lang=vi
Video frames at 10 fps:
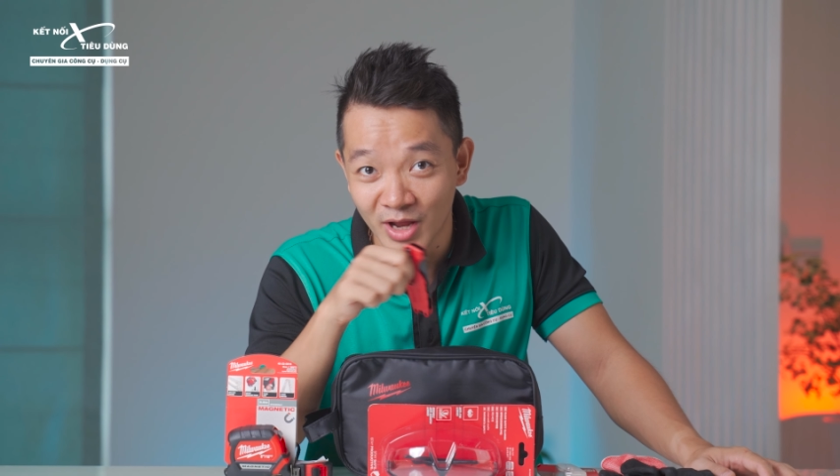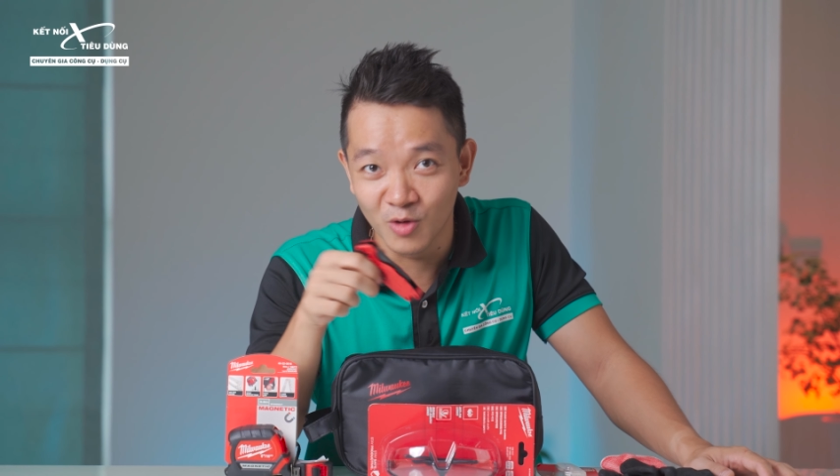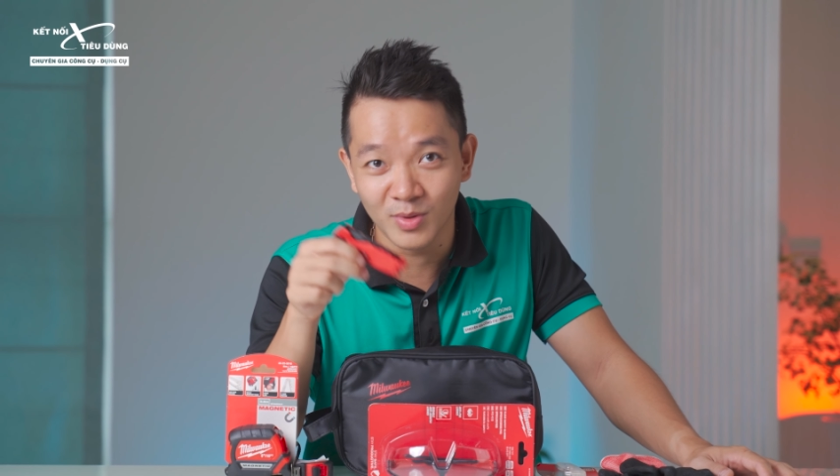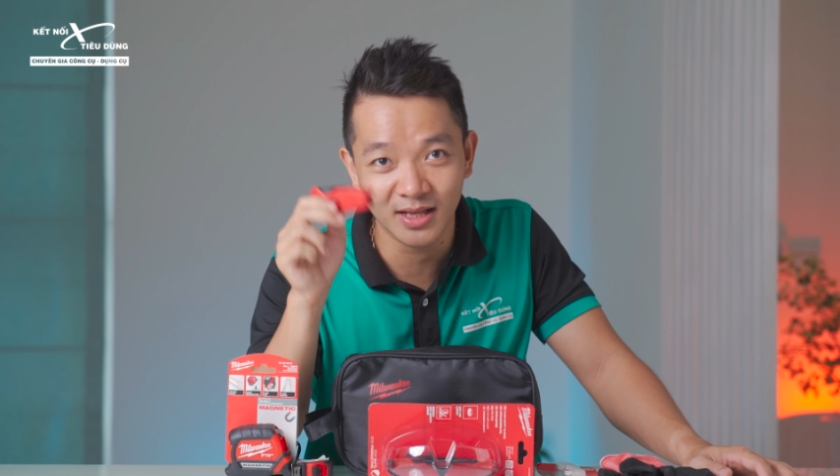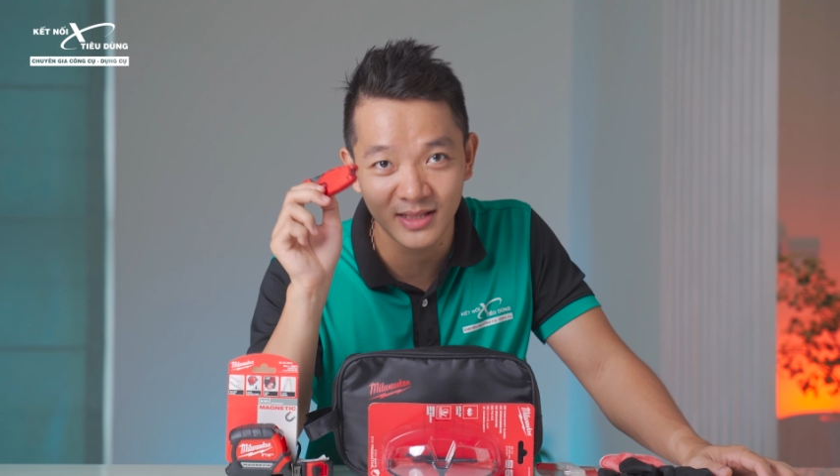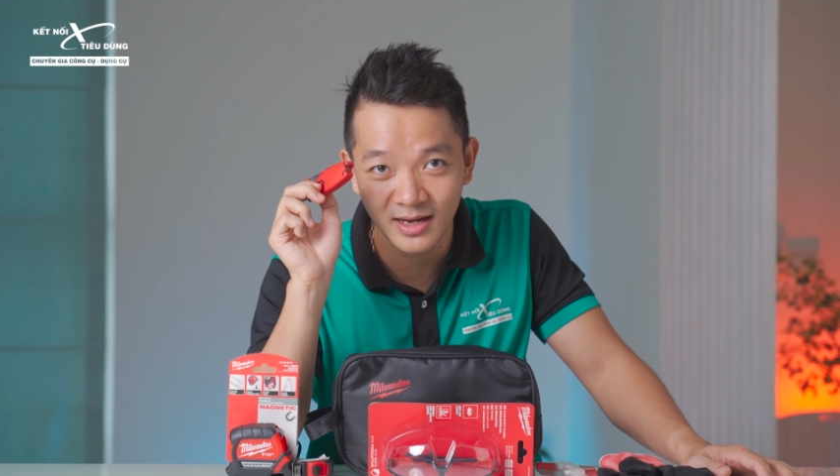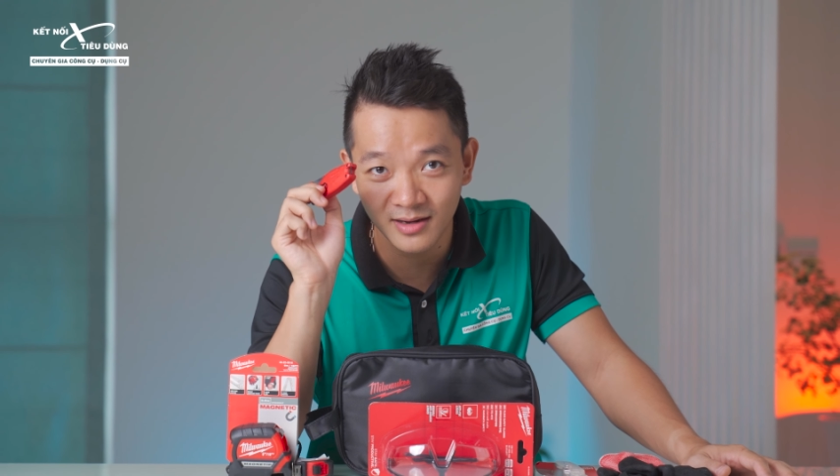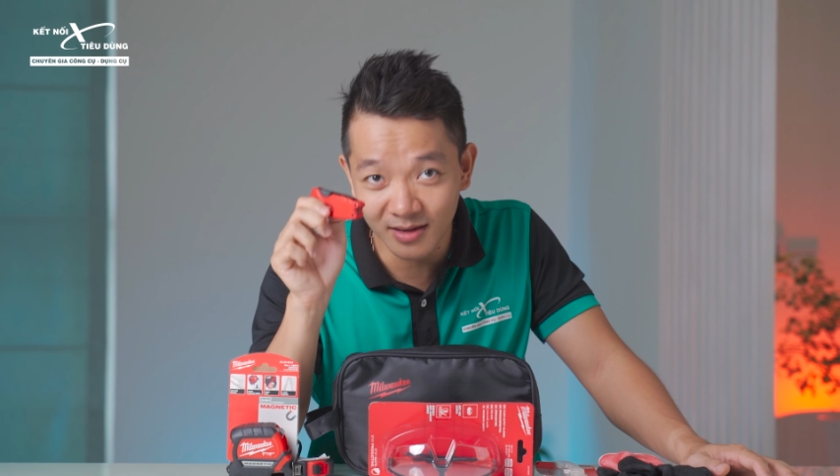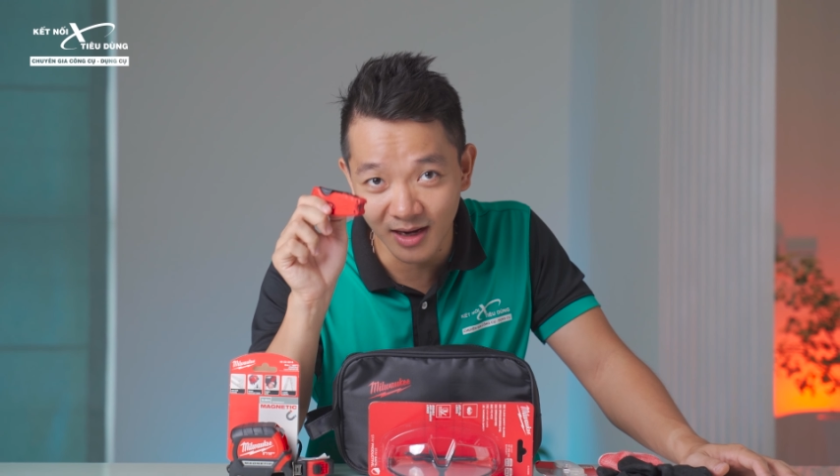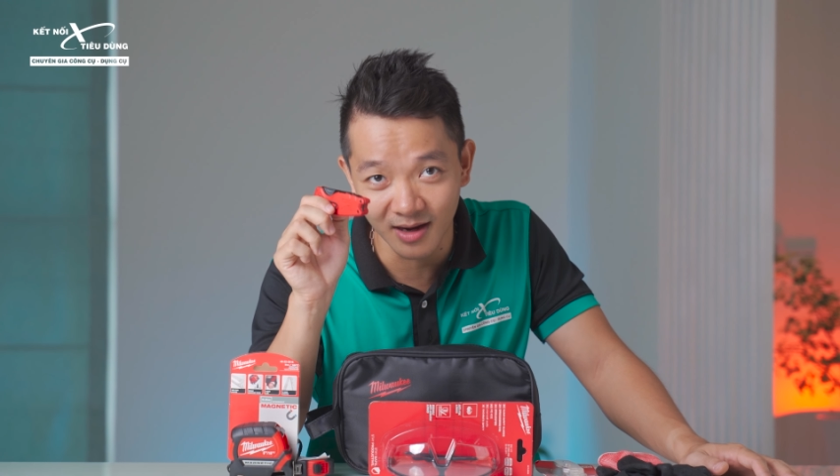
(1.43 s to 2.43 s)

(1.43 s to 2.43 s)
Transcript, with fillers: điều mà Thành thấy rất là